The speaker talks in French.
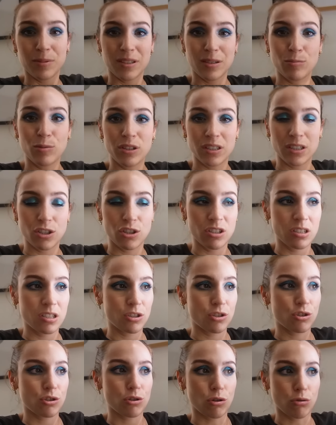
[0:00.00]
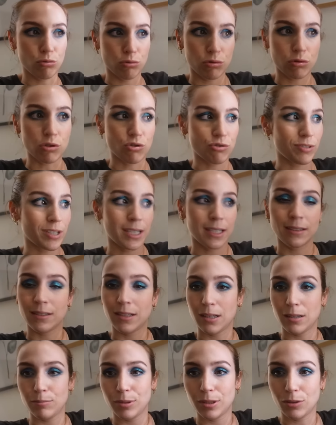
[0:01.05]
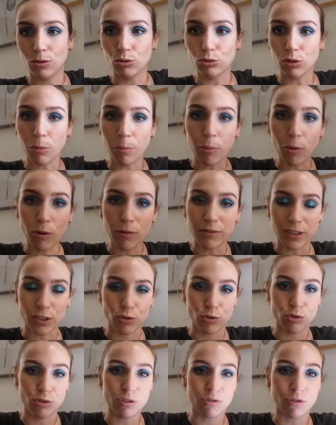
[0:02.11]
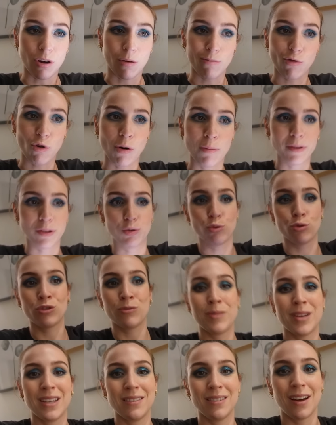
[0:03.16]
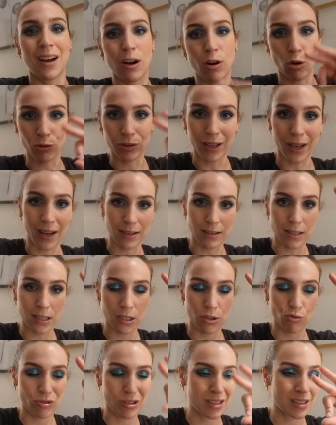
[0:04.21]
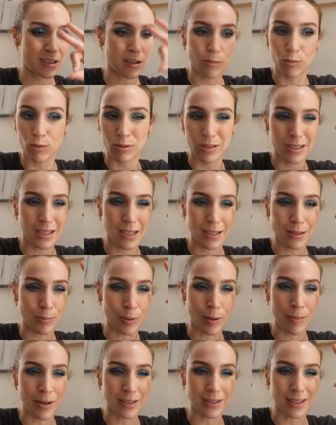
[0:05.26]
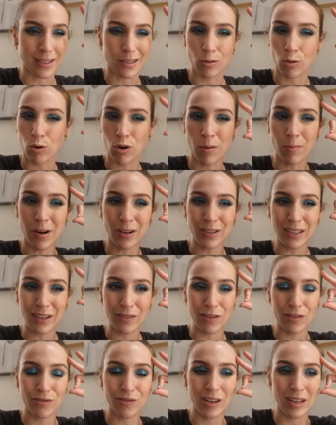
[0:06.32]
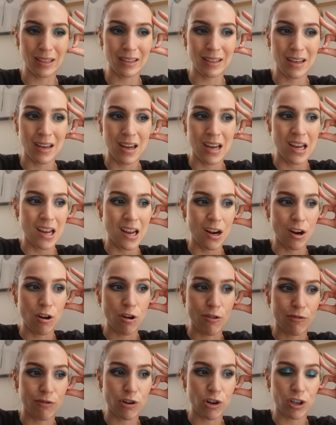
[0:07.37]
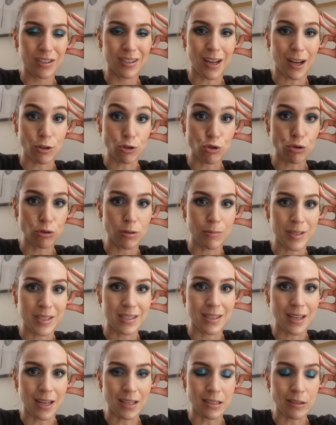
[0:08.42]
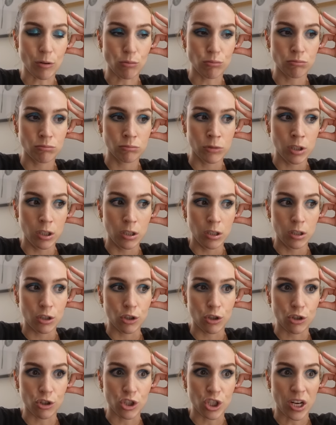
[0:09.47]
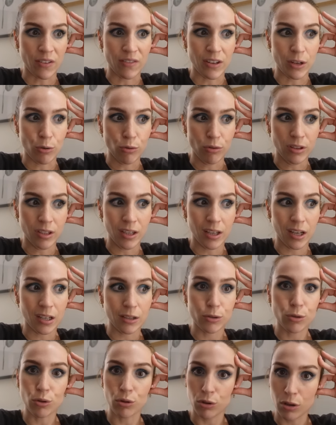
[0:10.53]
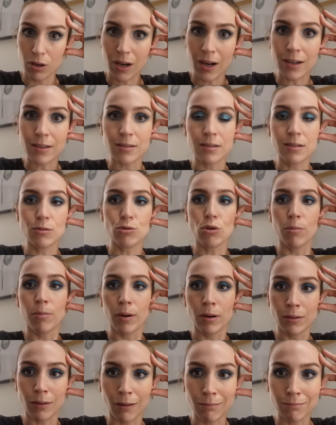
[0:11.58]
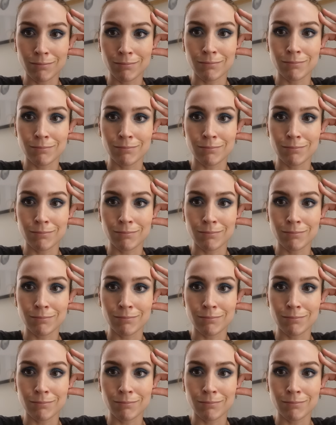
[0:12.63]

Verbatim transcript: Tu sais, moi, il y a déjà des choses que je fais là-dedans, puis d'autres pas. Fait que juste comme voir mes deux semaines en contraste. Je vous dis, c'est comme une petite expérimentation, comme quand on avait fait le vlog 30 jours de méditation, que j'avais eu des résultats assez surprenants.